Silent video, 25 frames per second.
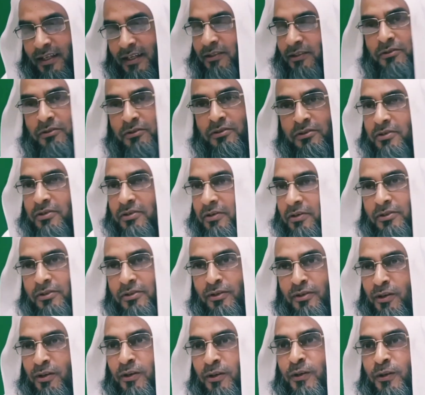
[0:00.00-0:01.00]
এত সহজ
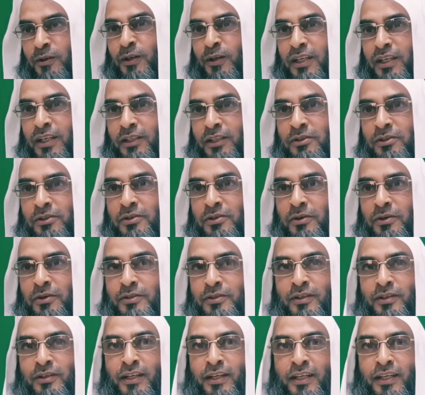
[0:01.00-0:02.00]
নয় এত
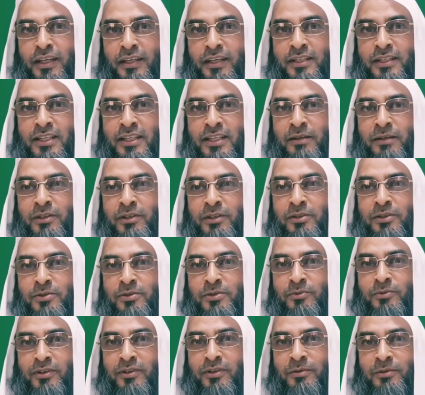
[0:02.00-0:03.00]
সহজ নয় ইসলামের
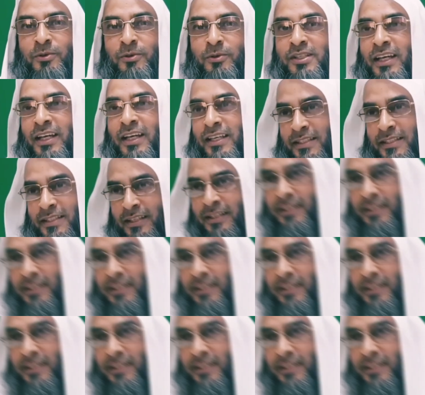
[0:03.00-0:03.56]
দুশ্মনরা বসে আছে